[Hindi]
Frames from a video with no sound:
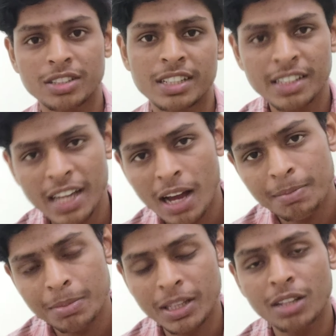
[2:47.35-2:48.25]
जैसे ही
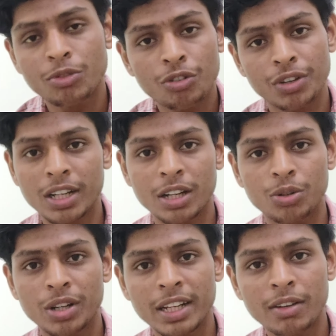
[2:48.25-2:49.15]
आप मतलब वो फिल
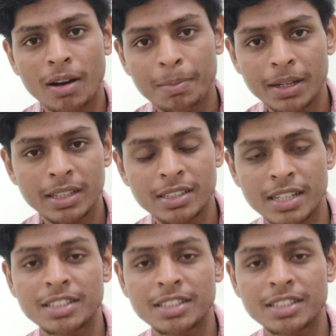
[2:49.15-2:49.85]
करोगे ना वहाँ पे ई